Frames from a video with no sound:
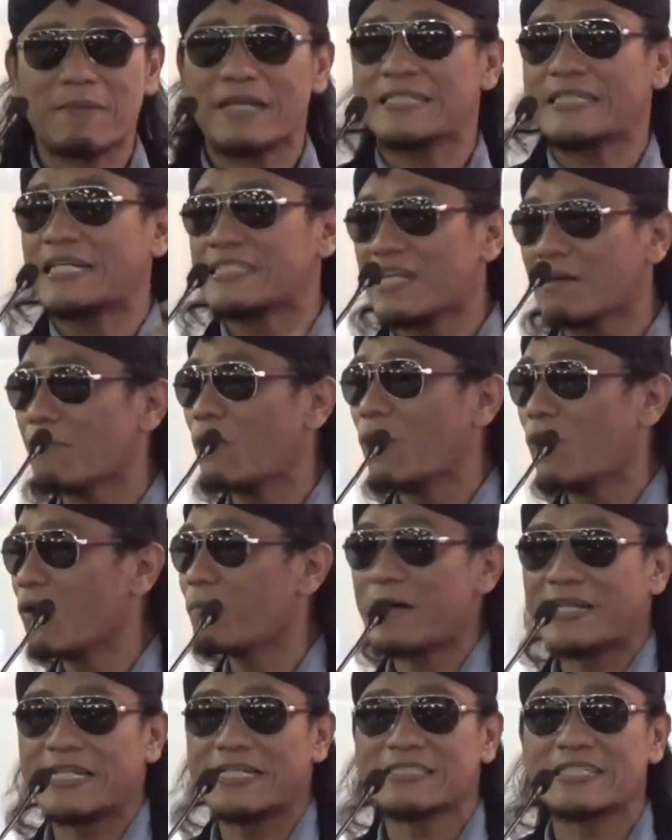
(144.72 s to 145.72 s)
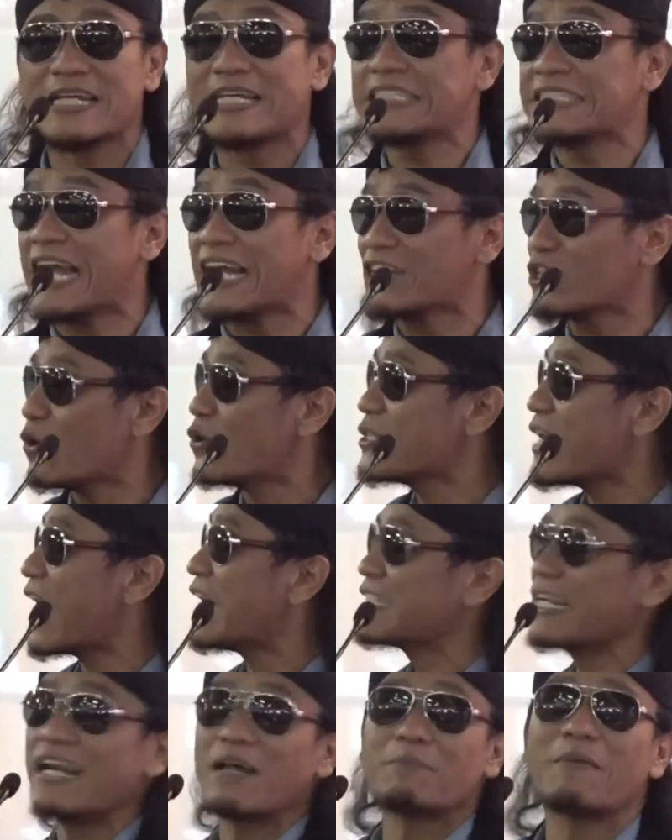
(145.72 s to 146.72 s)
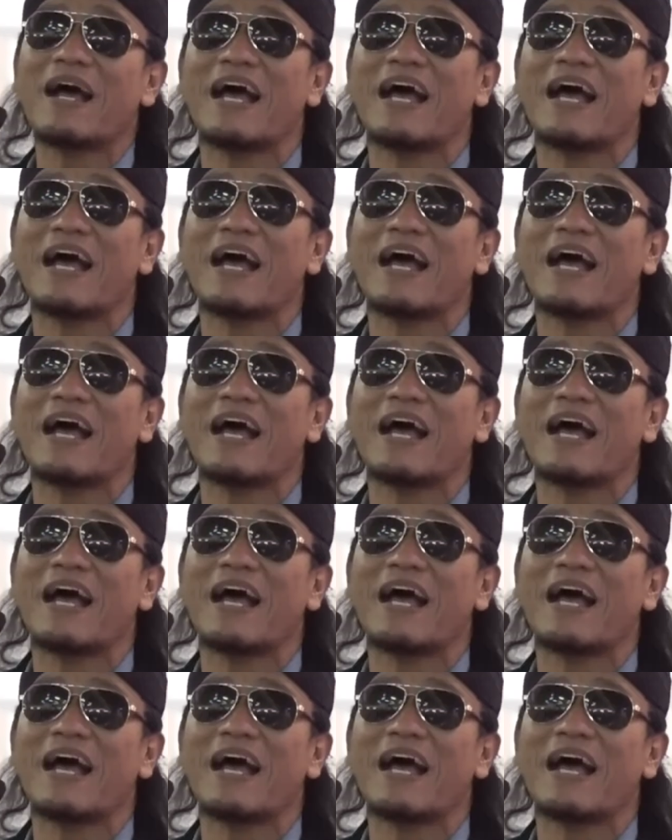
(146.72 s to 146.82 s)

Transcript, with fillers: Mas Ganjar menghormati saya, jatuhnya adalah